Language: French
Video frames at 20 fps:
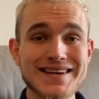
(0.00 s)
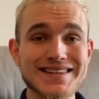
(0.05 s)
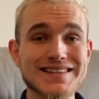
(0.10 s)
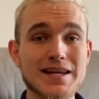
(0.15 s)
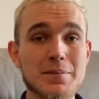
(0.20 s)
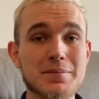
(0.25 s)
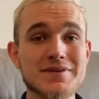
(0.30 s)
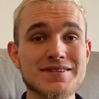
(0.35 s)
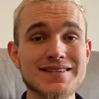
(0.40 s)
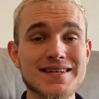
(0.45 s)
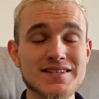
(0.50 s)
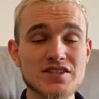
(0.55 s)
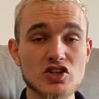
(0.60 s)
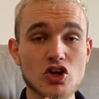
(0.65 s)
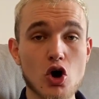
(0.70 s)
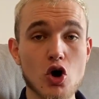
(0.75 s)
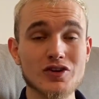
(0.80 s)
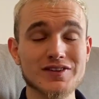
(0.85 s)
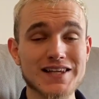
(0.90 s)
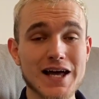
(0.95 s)
d'un business
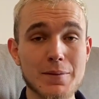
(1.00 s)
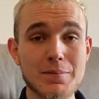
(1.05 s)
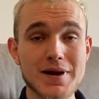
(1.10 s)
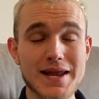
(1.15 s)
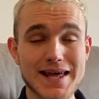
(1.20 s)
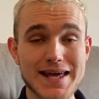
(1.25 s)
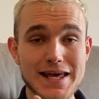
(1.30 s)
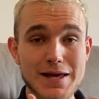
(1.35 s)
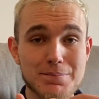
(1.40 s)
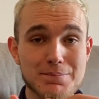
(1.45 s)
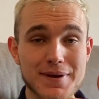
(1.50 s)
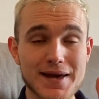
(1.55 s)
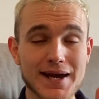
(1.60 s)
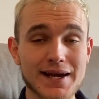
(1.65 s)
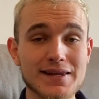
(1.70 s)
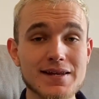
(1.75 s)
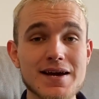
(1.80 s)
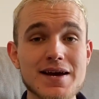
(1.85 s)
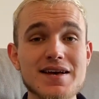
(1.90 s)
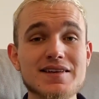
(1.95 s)
rentable et
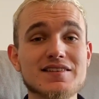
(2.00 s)
pérenne.